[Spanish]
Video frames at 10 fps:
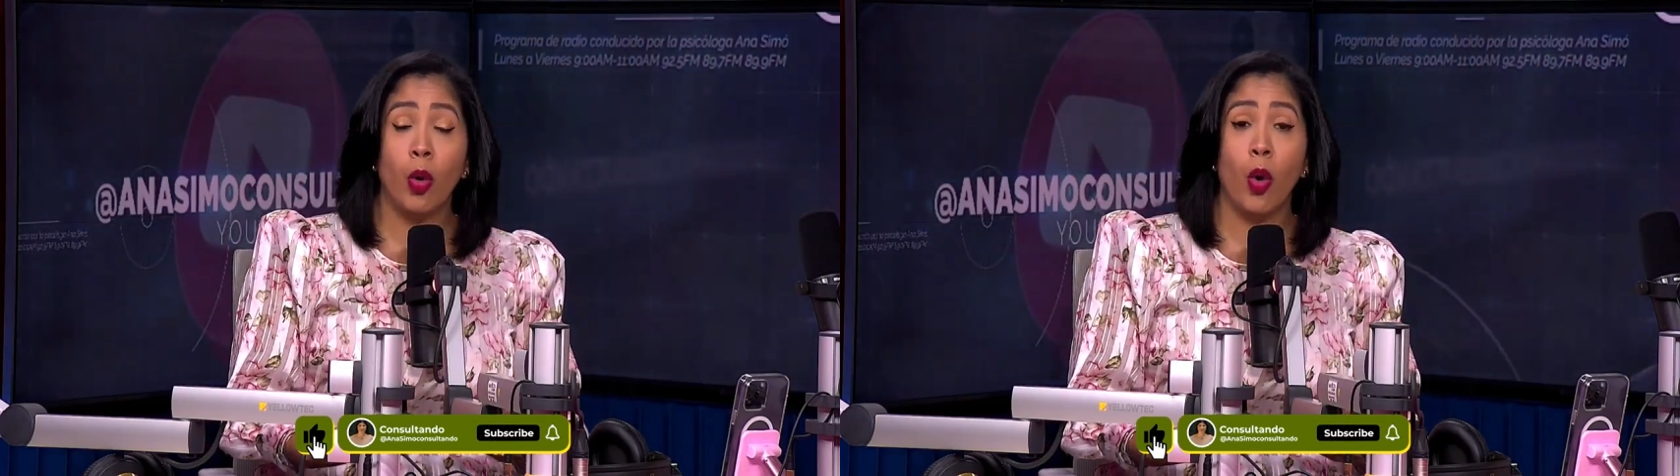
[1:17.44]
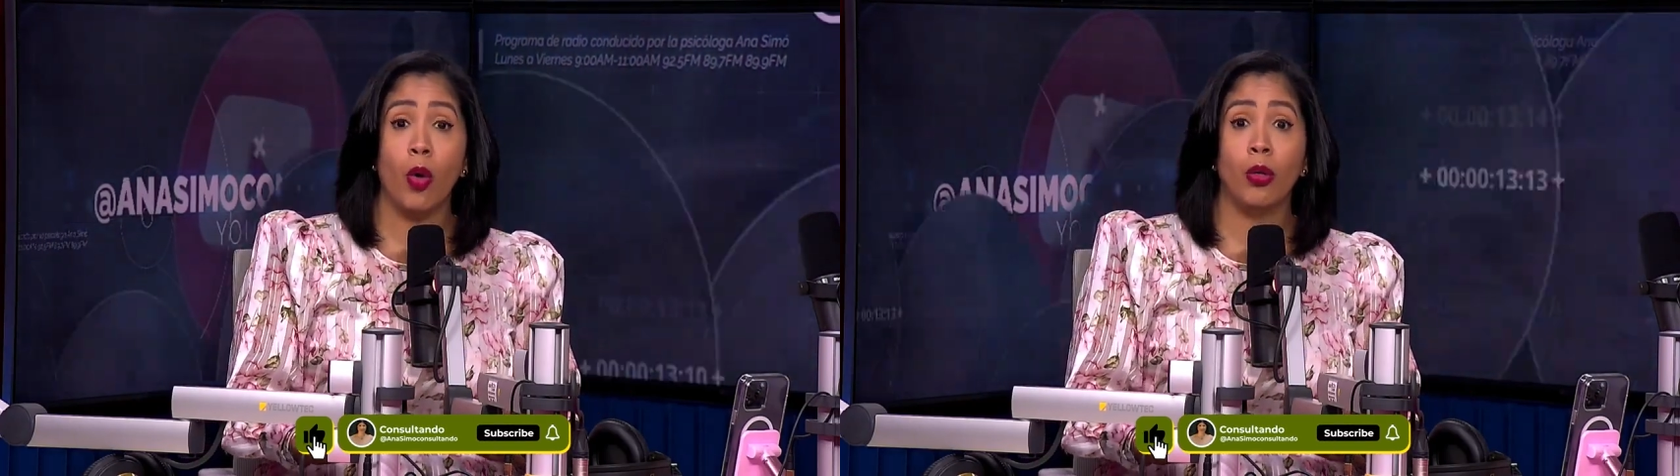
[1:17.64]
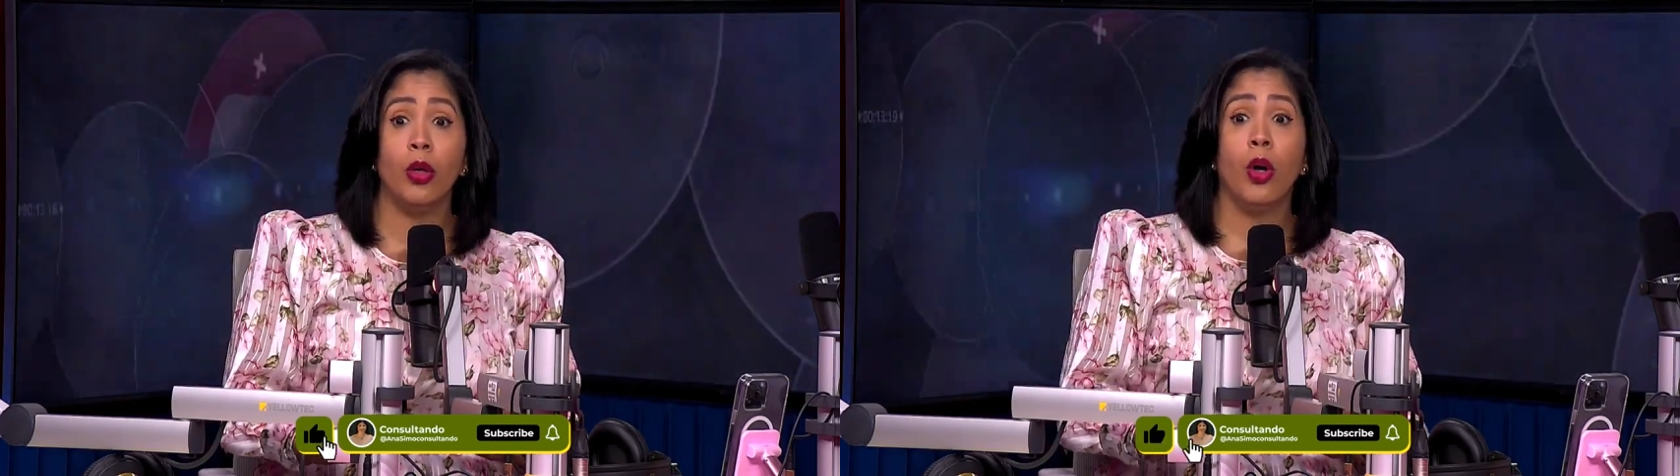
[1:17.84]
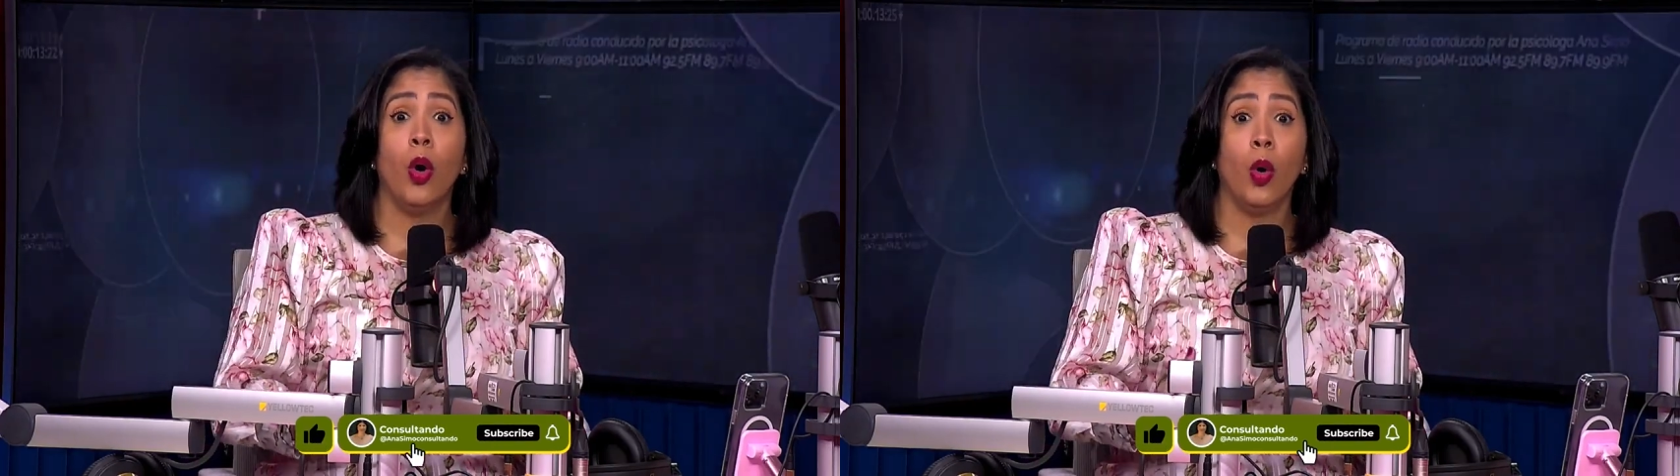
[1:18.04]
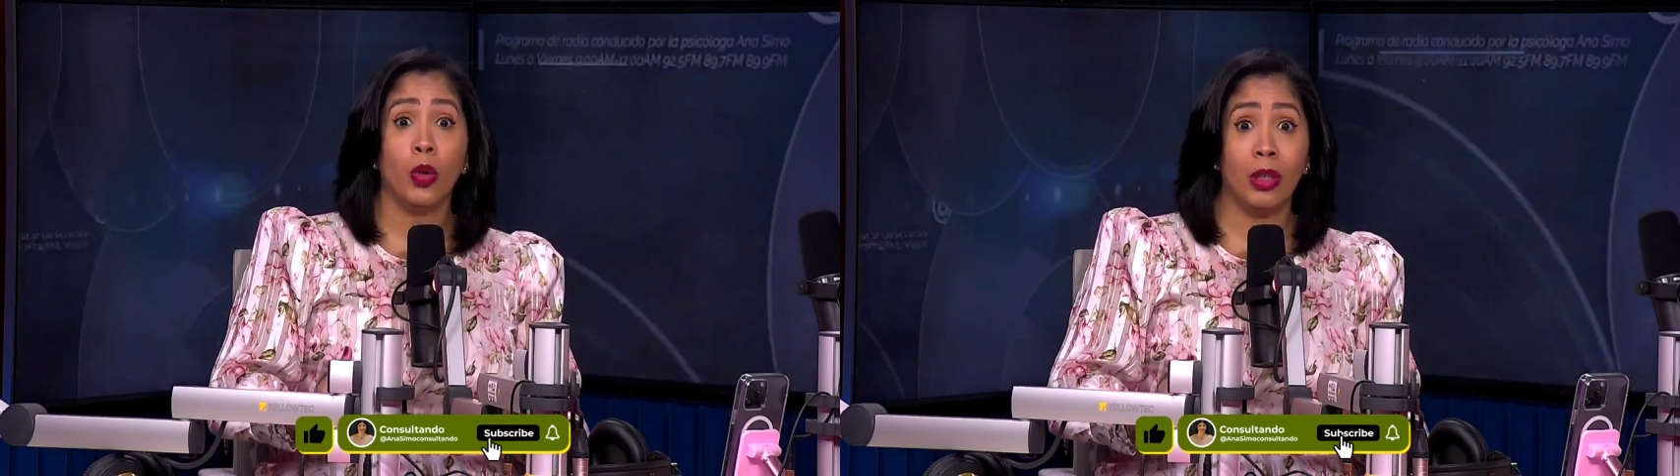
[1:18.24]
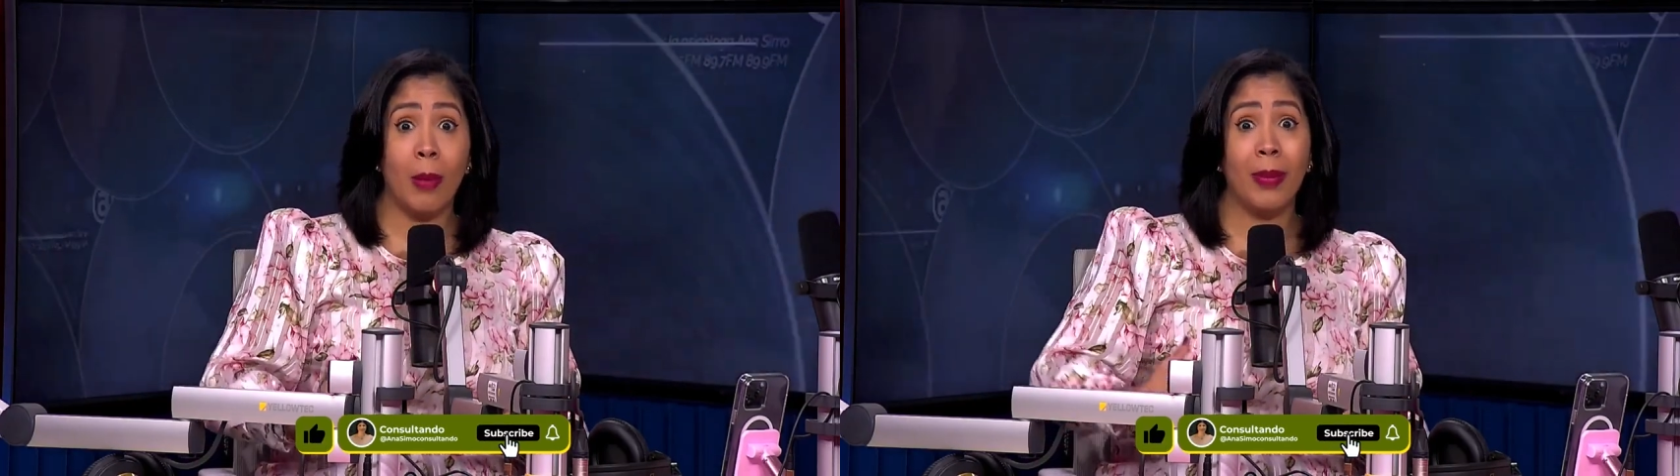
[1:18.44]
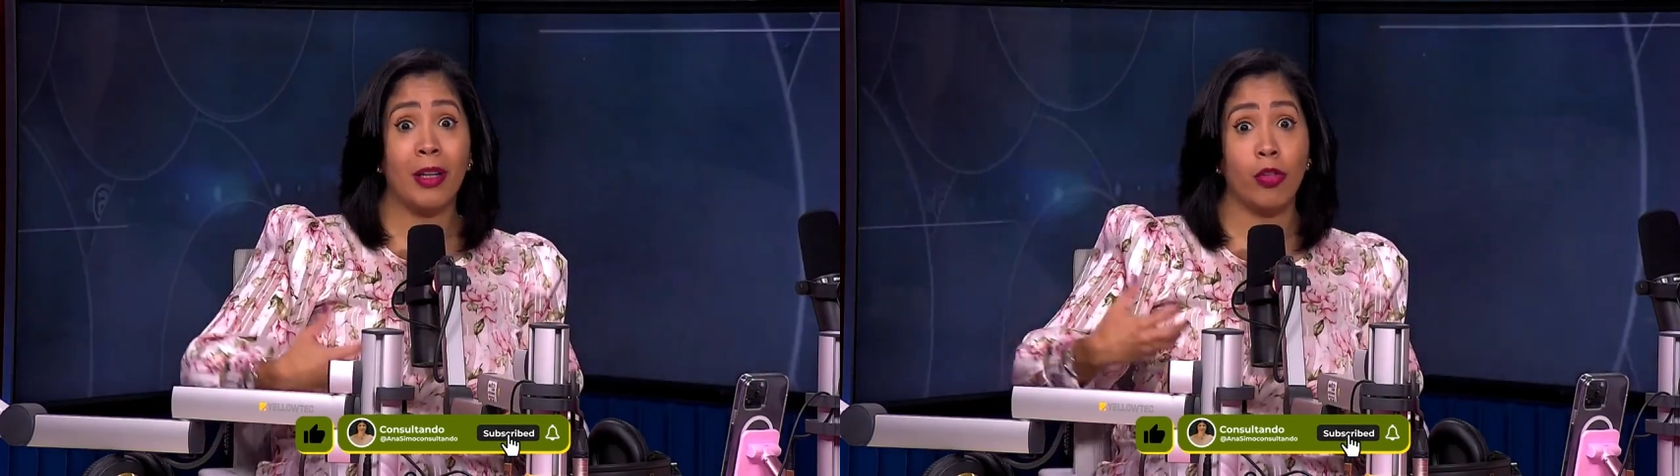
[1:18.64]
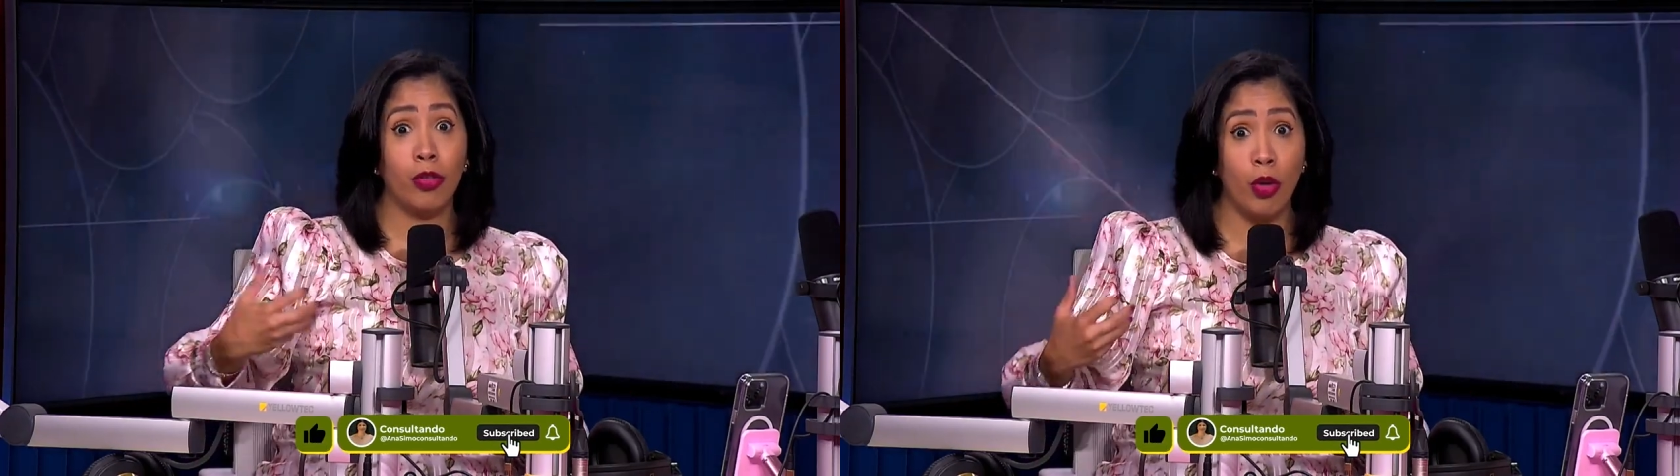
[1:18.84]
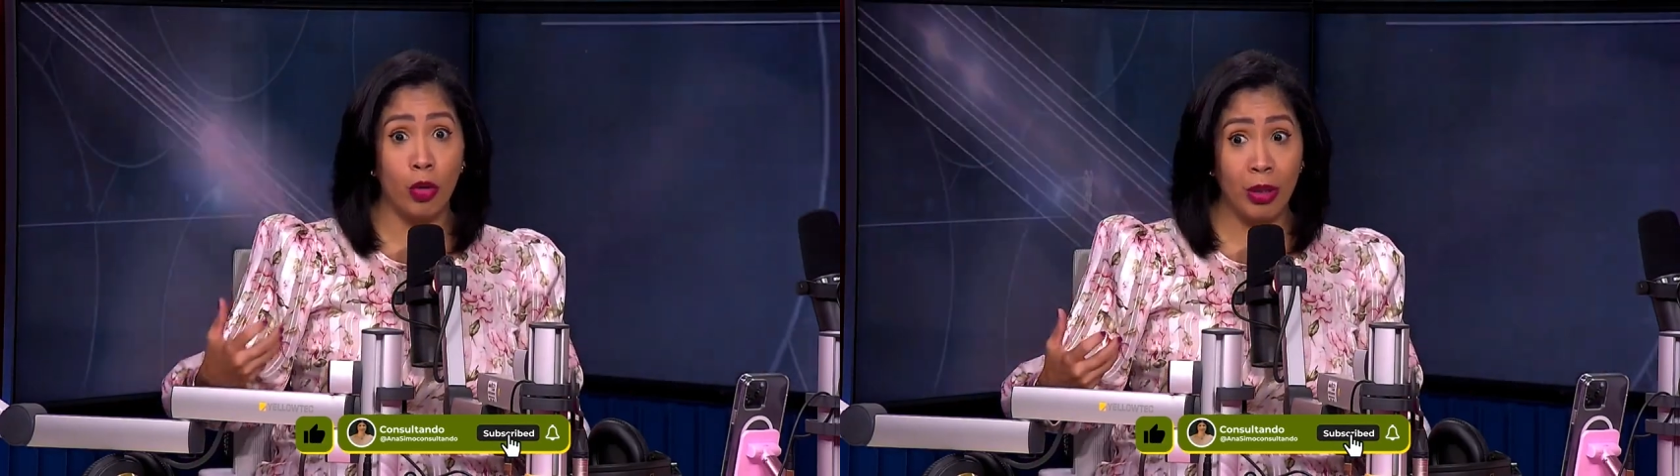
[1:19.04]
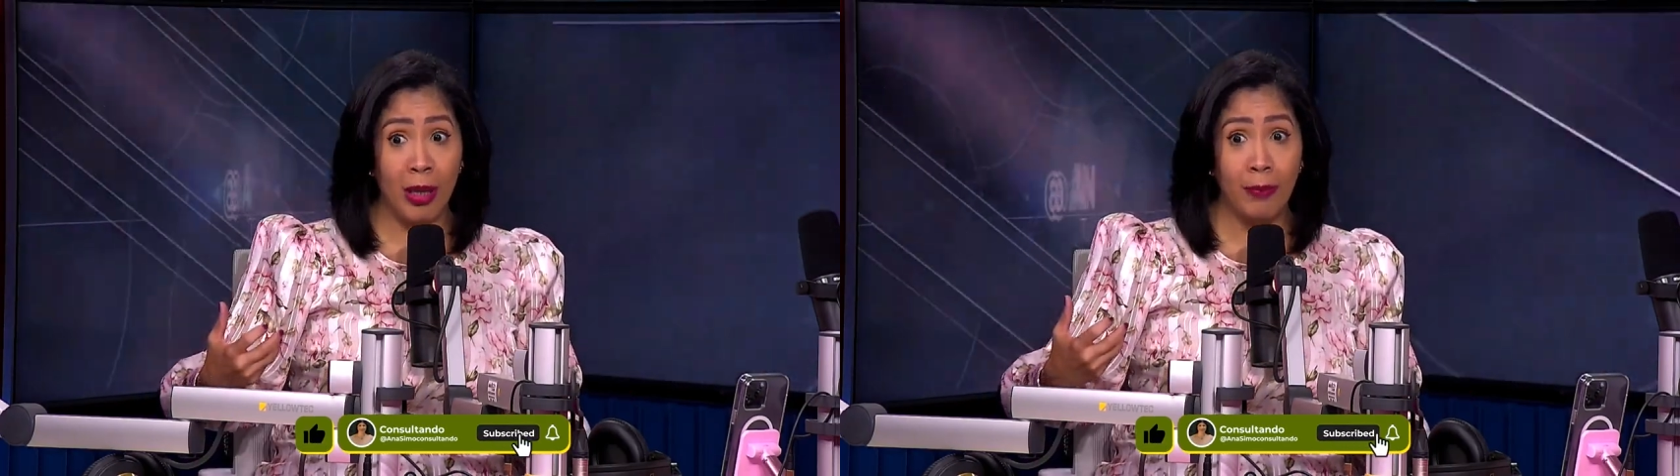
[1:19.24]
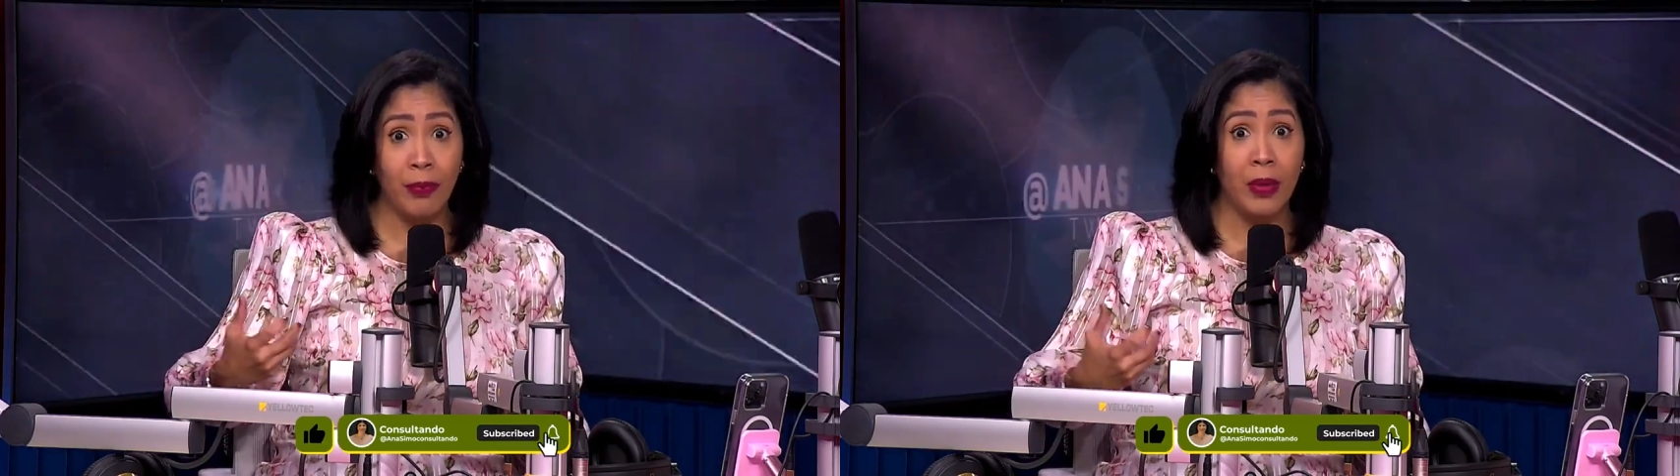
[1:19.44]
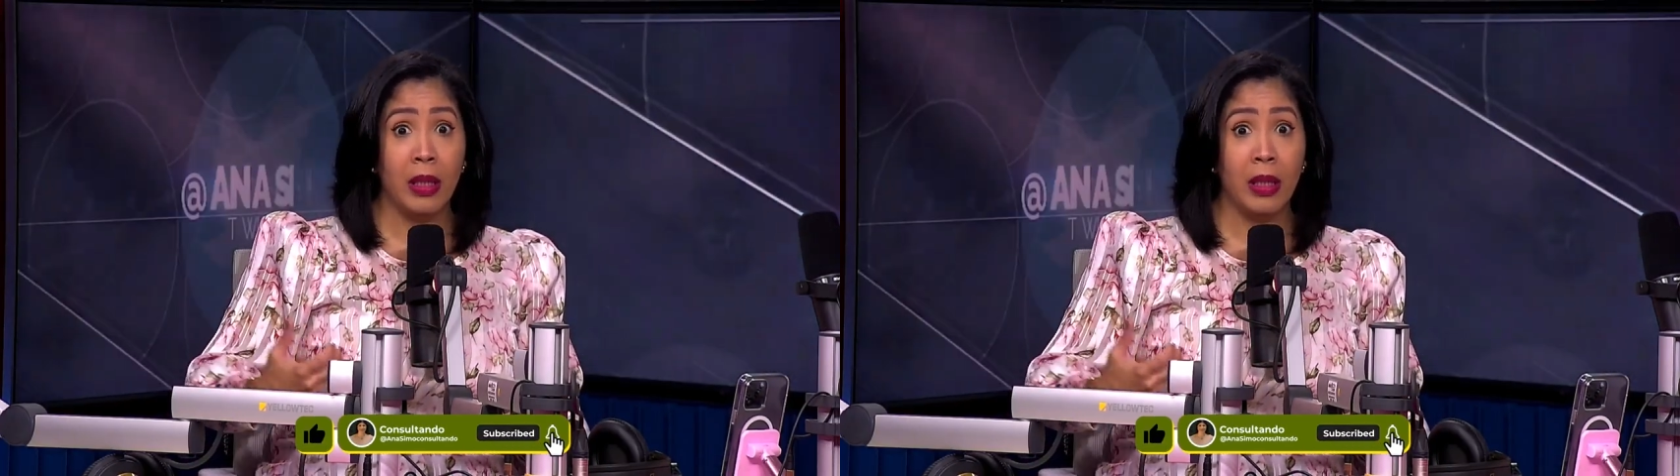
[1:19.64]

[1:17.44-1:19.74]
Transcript: con otra persona,